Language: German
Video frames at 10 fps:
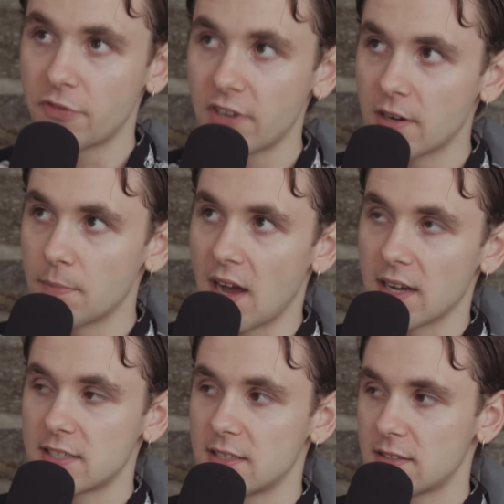viel
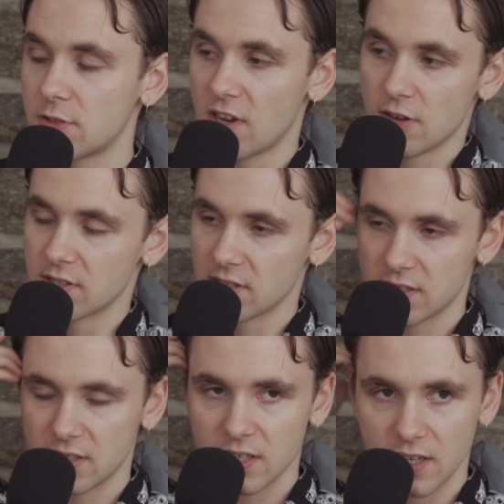gemacht zu Hause.
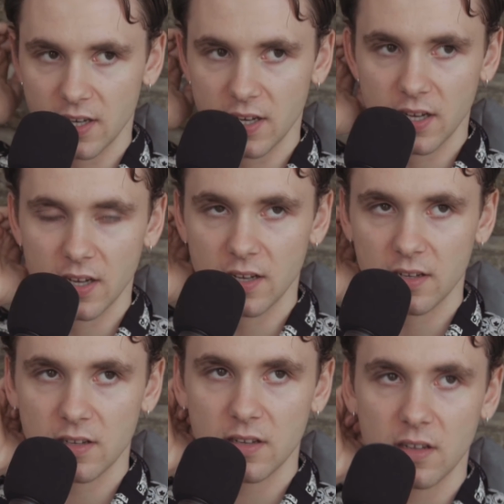Ich äh,
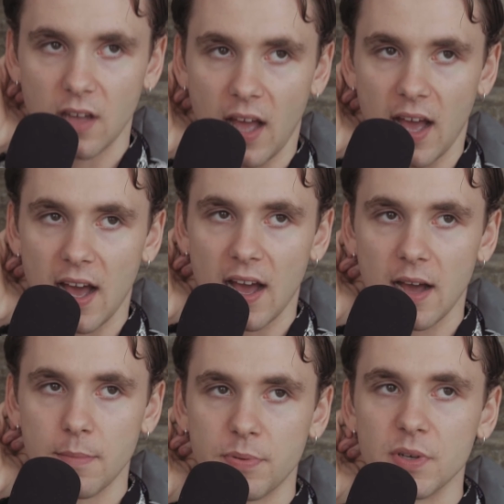
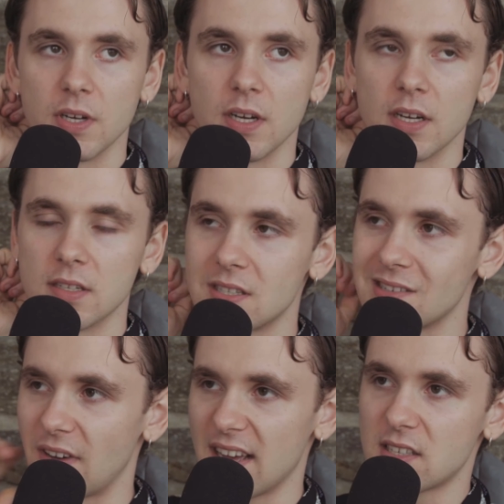habe
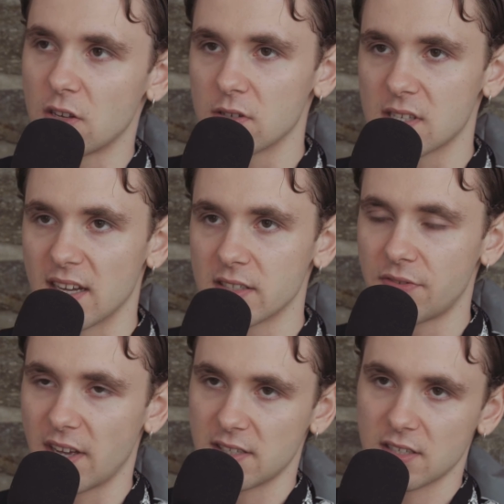zwei Songs ganz
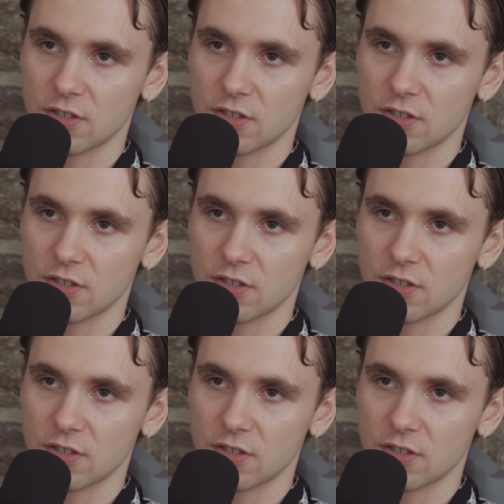fertig